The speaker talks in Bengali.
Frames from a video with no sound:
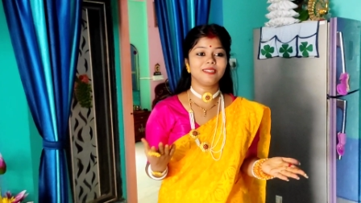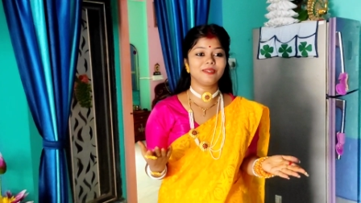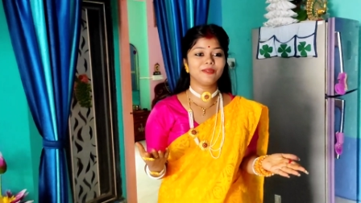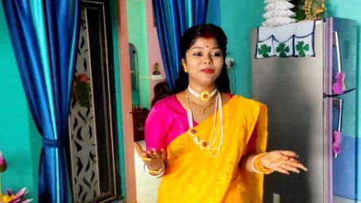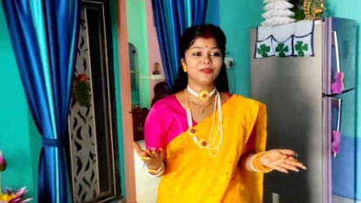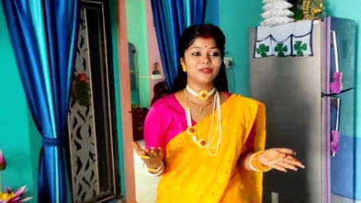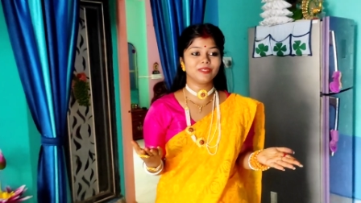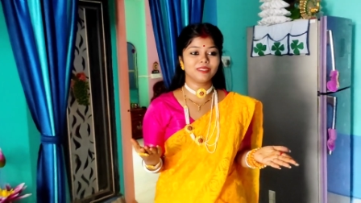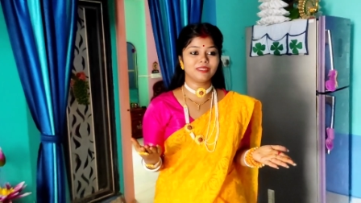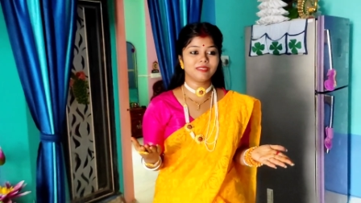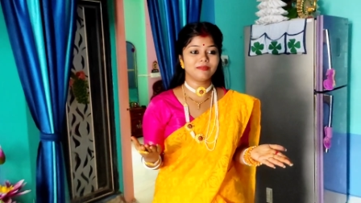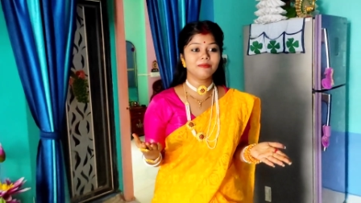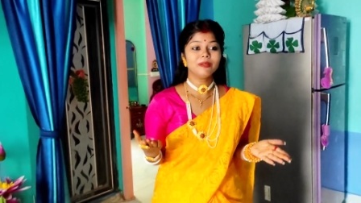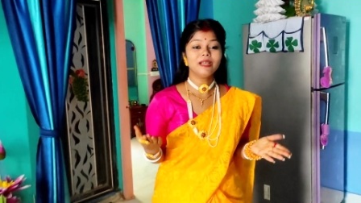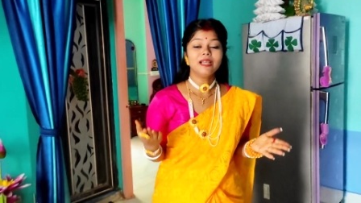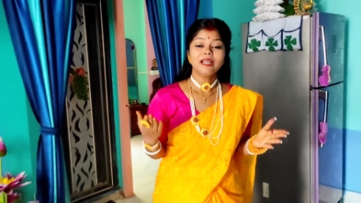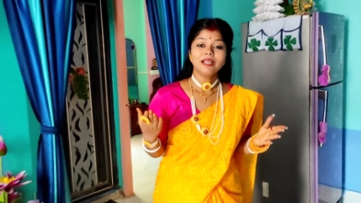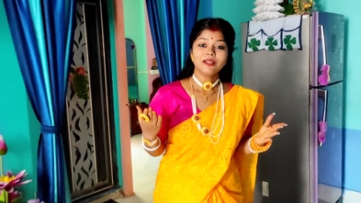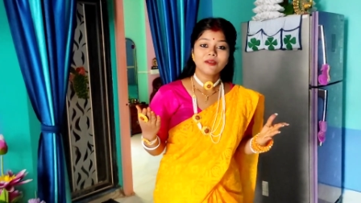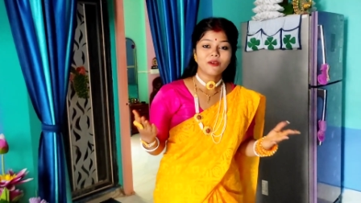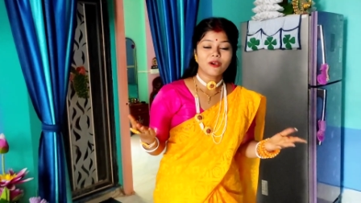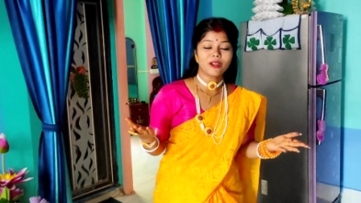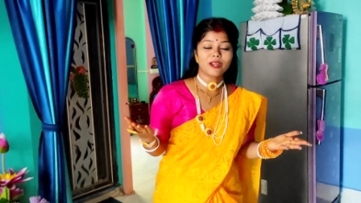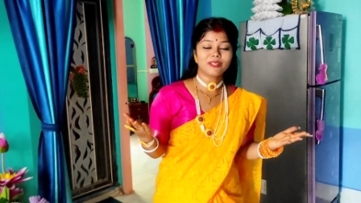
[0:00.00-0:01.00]
ঠিক
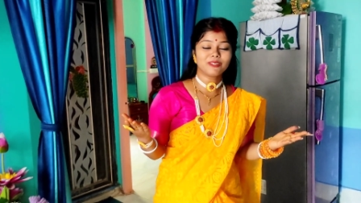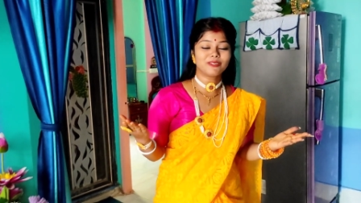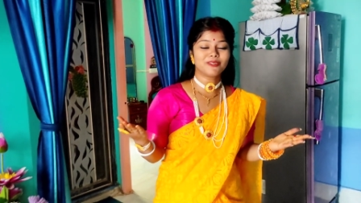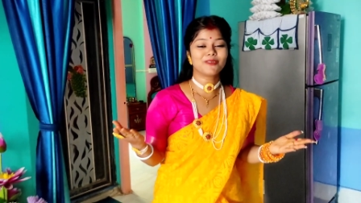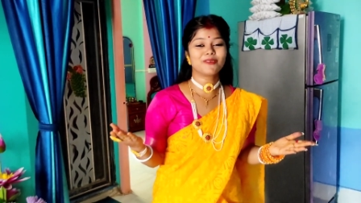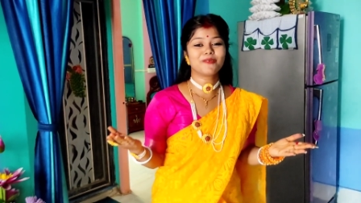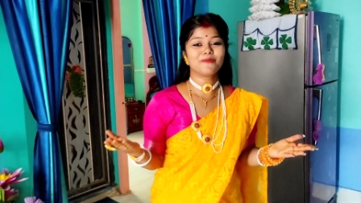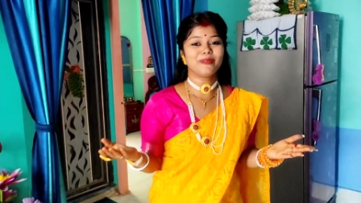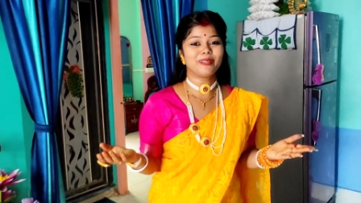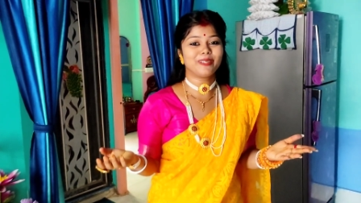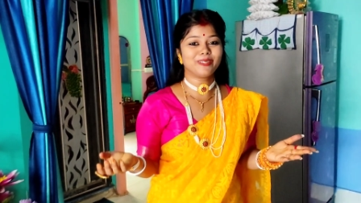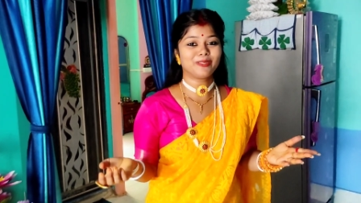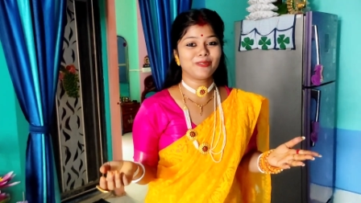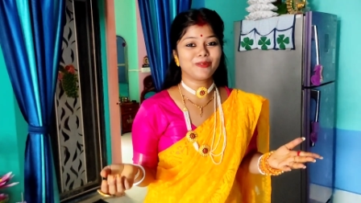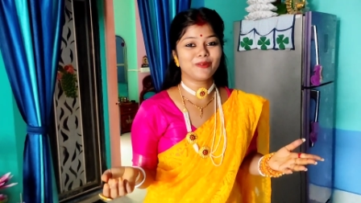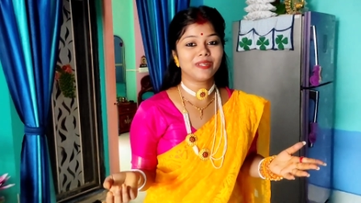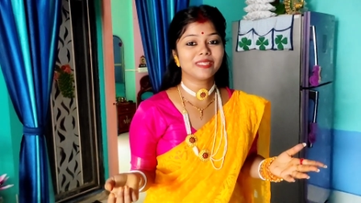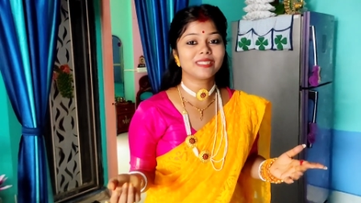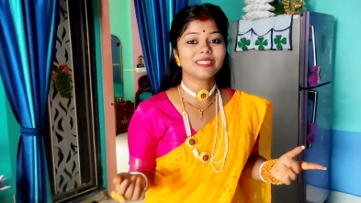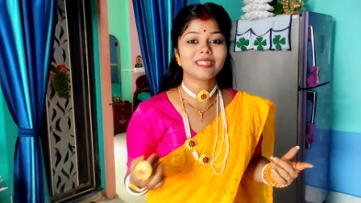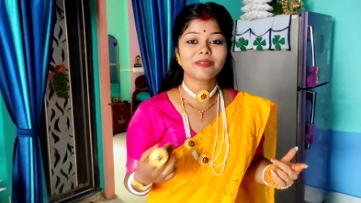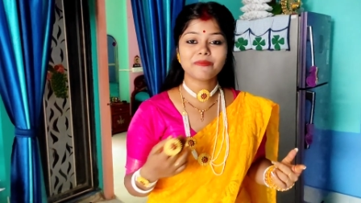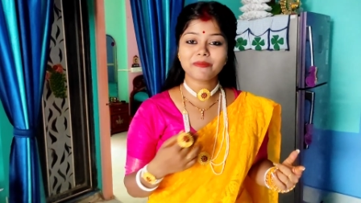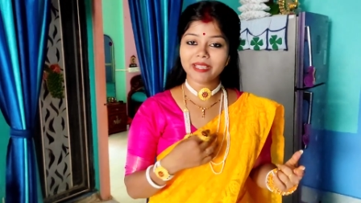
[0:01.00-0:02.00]
করার জন্য ব্যস্ত
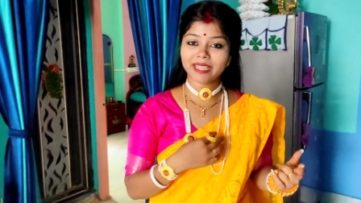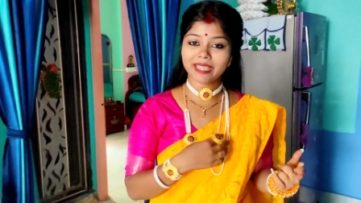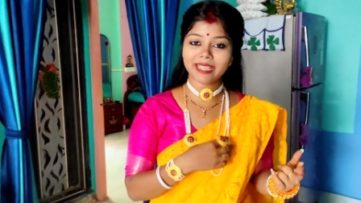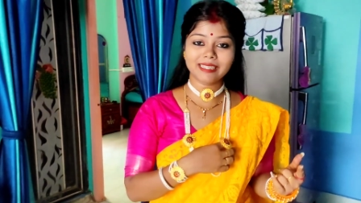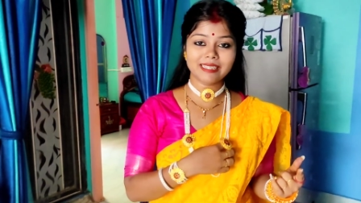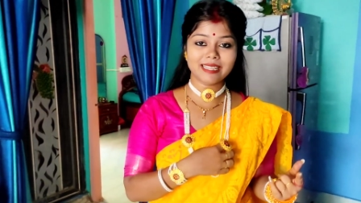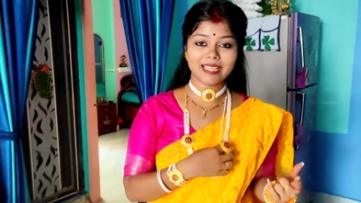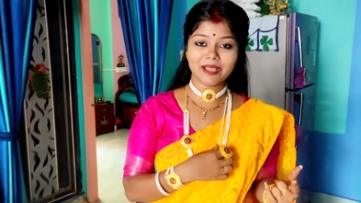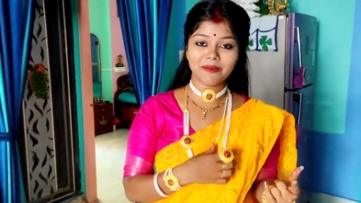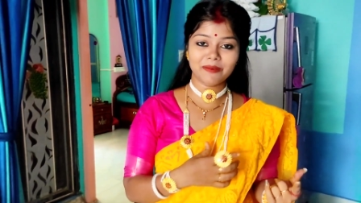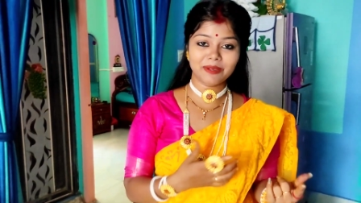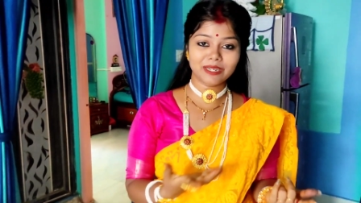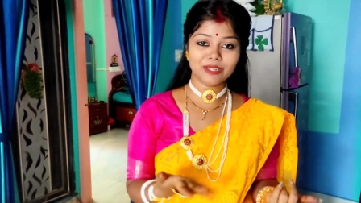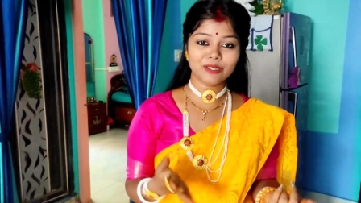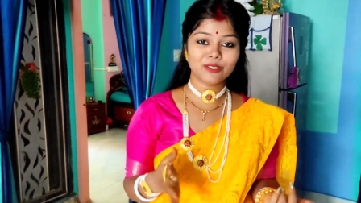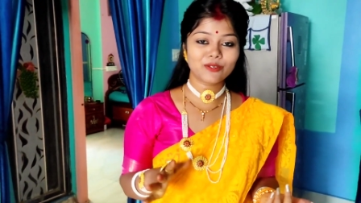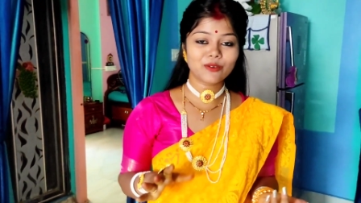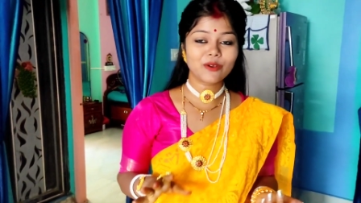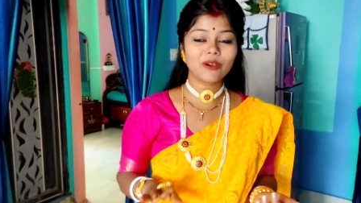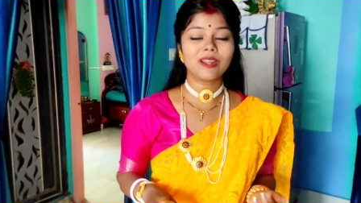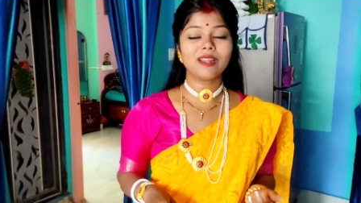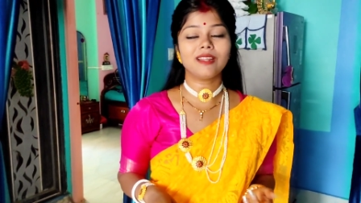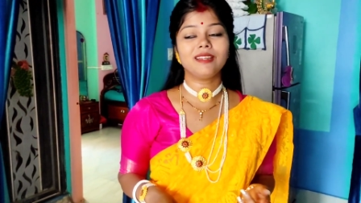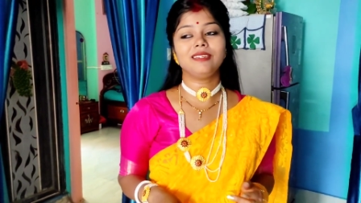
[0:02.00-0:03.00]
আছে এটা বেঁকে যায় আমার কিছু
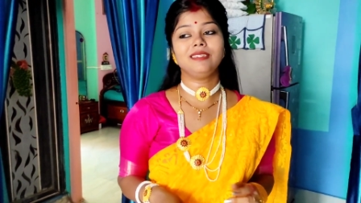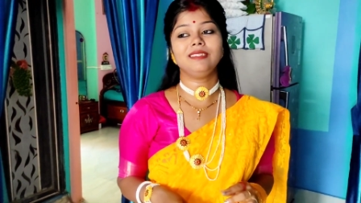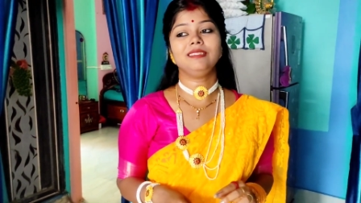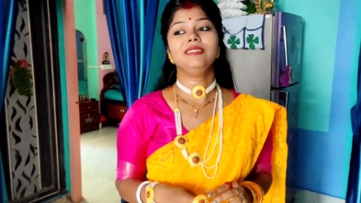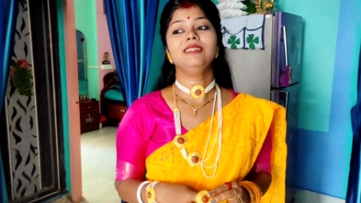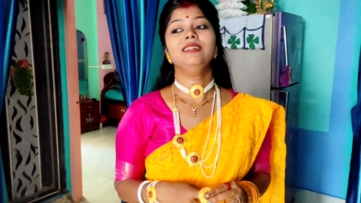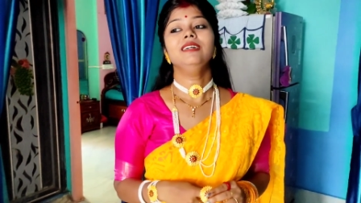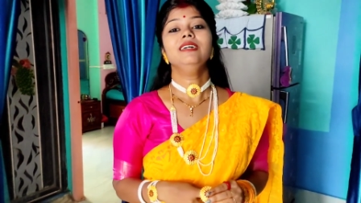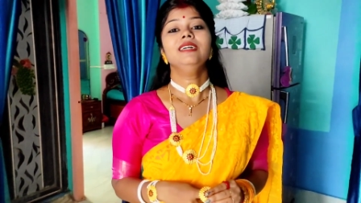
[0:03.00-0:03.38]
করার নেই